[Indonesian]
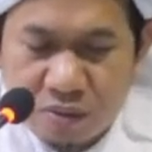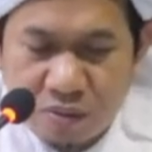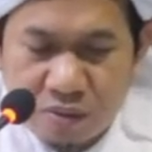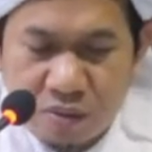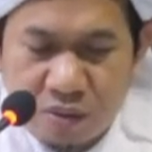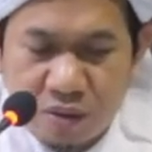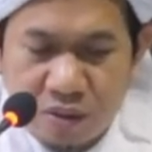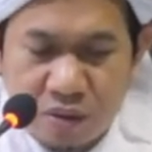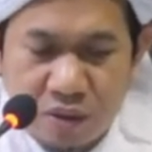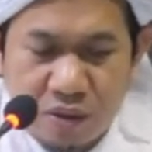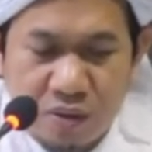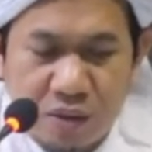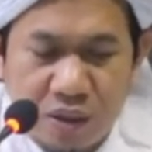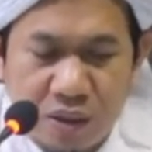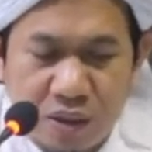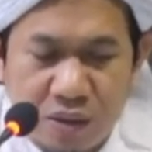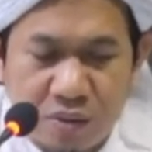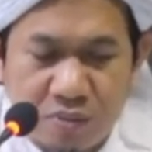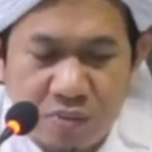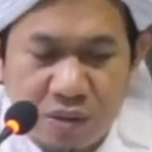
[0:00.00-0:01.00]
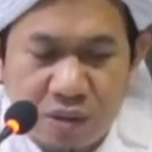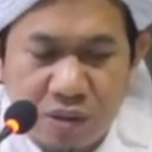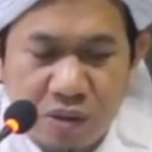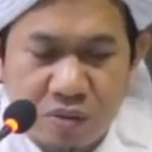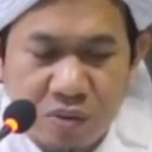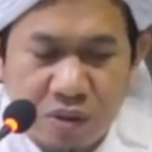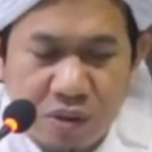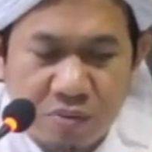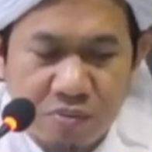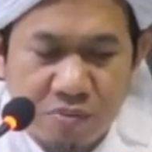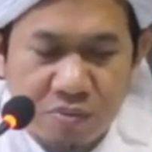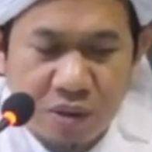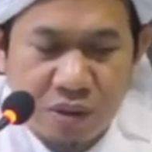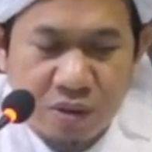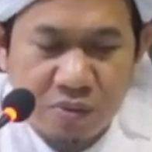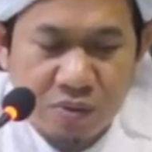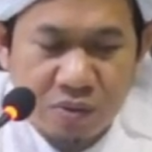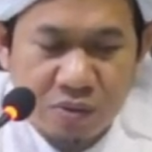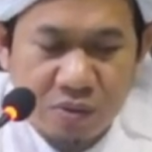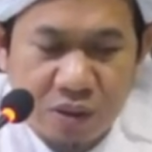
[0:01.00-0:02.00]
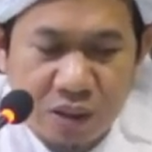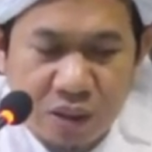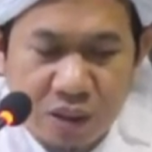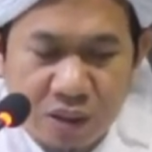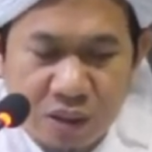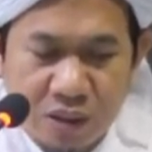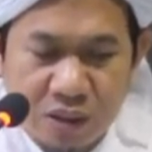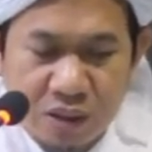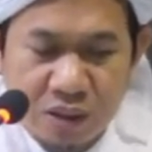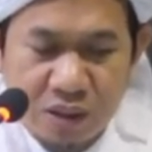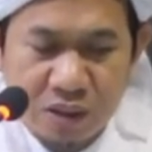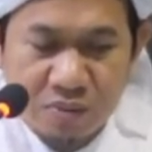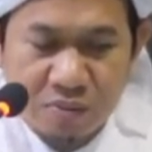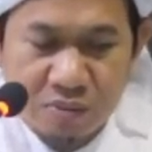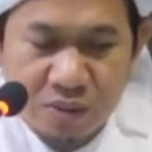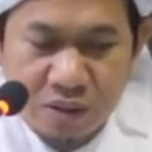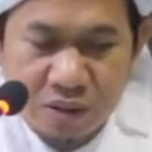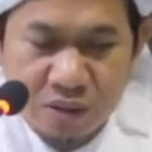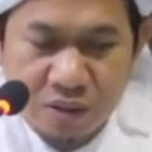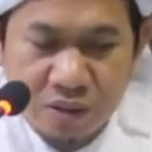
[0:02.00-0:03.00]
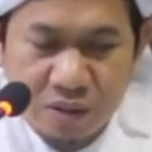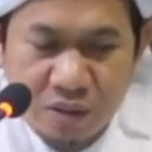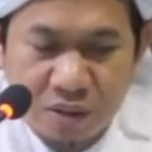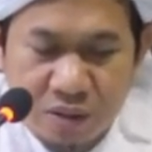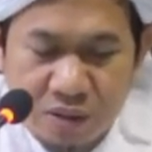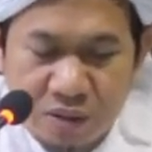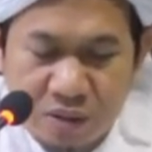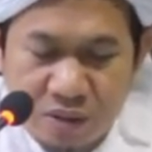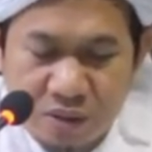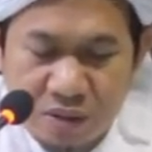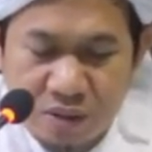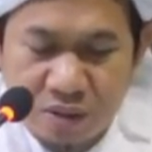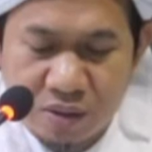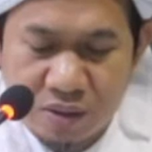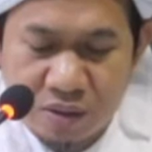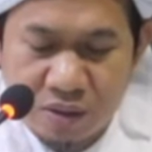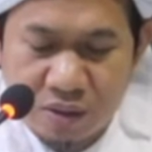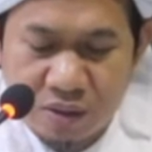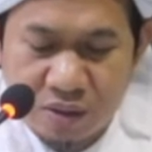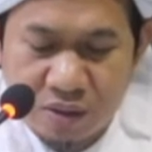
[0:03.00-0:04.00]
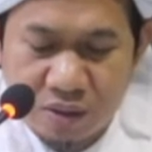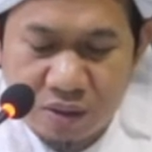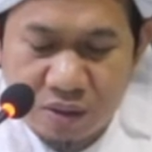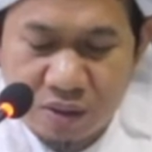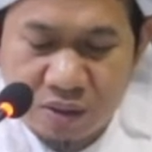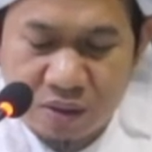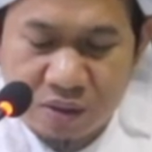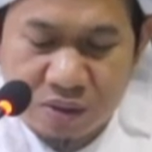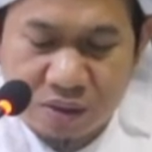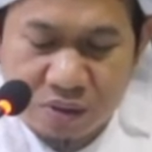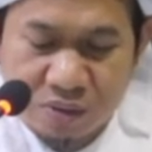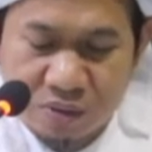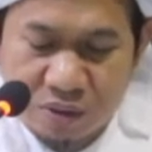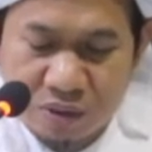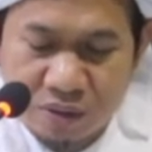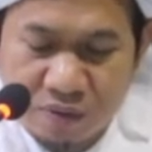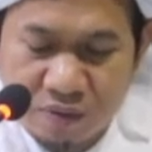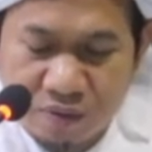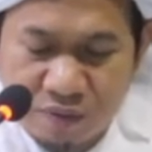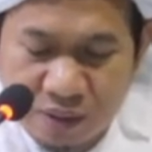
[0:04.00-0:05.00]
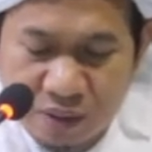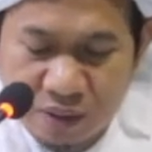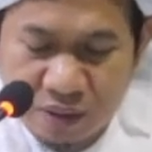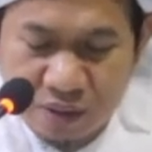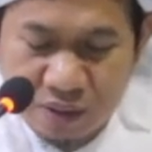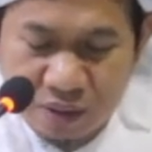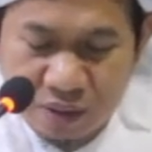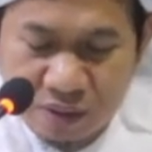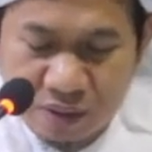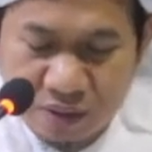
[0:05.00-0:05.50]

wallahu a'lam bisawab babu ahli ilmi uh, wal fadli